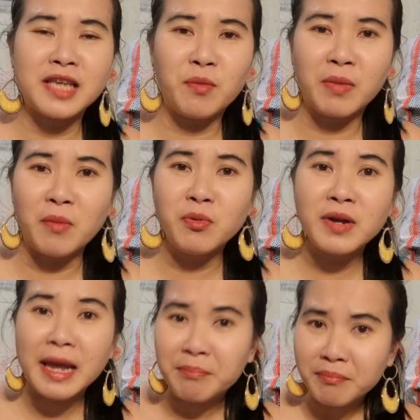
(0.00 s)
chồng không có
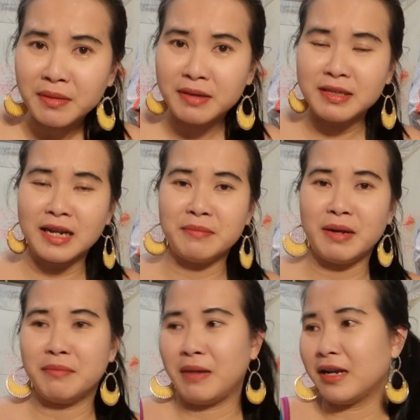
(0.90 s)
ngắm hay nhìn
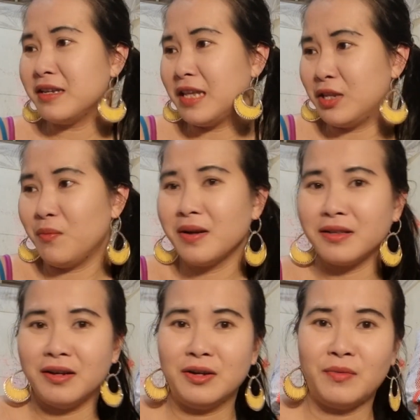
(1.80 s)
mình mà cứ nhìn vô bức
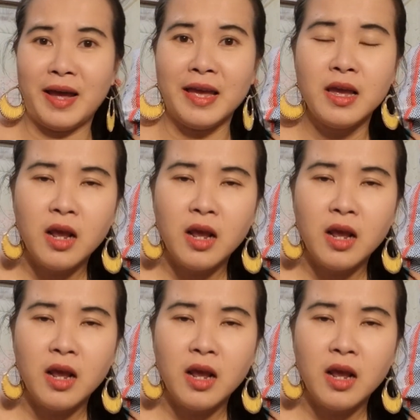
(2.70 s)
tường hoài